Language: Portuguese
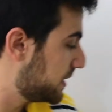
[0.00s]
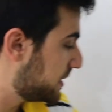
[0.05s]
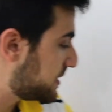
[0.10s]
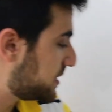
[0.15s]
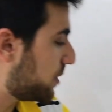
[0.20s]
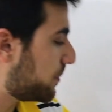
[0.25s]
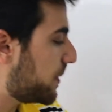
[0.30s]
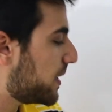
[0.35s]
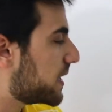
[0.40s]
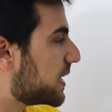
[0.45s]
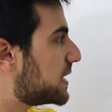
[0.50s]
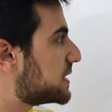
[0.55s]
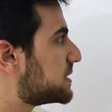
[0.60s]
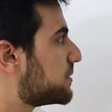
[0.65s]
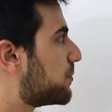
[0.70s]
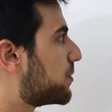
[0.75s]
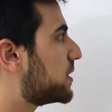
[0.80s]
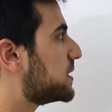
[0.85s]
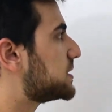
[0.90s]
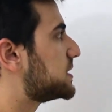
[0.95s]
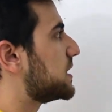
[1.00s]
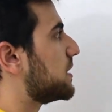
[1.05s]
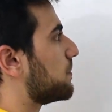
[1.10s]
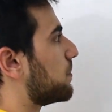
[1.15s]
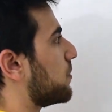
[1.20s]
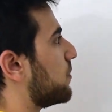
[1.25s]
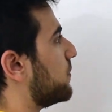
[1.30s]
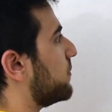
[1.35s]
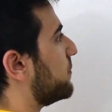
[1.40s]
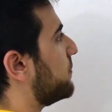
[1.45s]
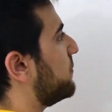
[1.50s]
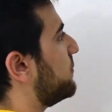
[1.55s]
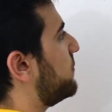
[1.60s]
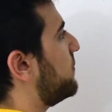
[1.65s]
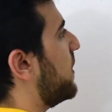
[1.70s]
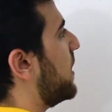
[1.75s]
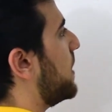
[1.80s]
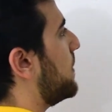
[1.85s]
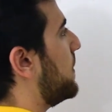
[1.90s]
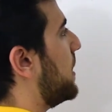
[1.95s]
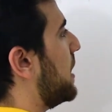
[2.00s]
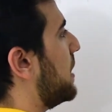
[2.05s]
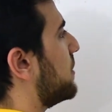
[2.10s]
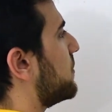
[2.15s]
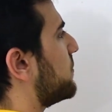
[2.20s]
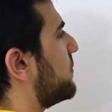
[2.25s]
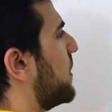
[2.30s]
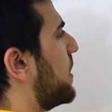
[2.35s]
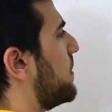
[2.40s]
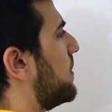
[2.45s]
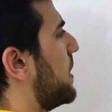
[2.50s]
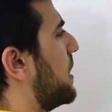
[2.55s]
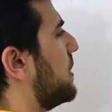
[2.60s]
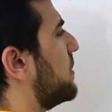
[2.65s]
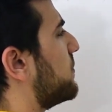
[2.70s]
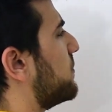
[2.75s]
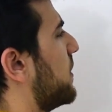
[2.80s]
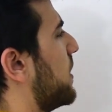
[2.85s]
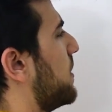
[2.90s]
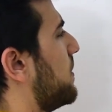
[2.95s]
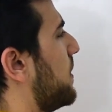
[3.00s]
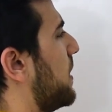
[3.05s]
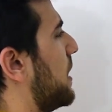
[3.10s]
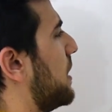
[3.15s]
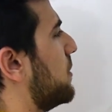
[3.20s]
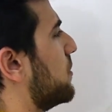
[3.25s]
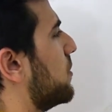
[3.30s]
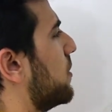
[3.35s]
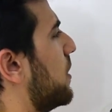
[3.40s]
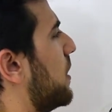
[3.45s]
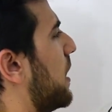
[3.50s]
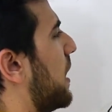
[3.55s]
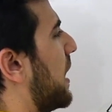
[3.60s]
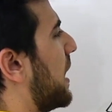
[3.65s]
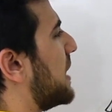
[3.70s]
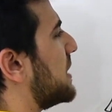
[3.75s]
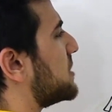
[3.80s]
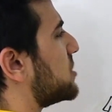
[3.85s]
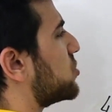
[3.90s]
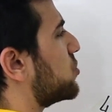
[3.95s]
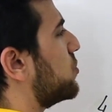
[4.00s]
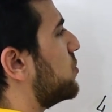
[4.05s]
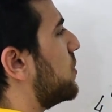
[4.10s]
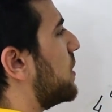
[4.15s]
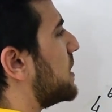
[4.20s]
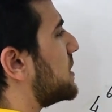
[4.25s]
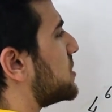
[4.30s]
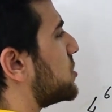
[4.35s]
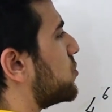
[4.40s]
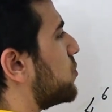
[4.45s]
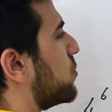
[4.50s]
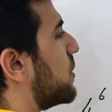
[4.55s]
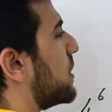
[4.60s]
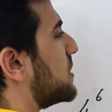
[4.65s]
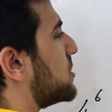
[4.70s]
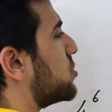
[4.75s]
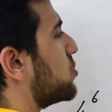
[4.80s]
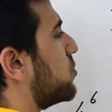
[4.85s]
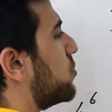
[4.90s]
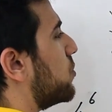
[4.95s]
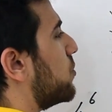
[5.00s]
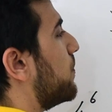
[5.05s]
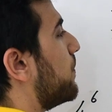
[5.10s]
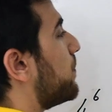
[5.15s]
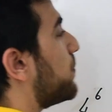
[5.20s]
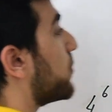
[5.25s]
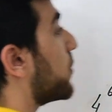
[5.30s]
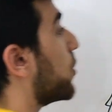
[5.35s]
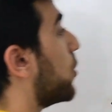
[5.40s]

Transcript: Se eu pegasse, por exemplo, vermelho, vermelho, vermelho, azul, azul, azul,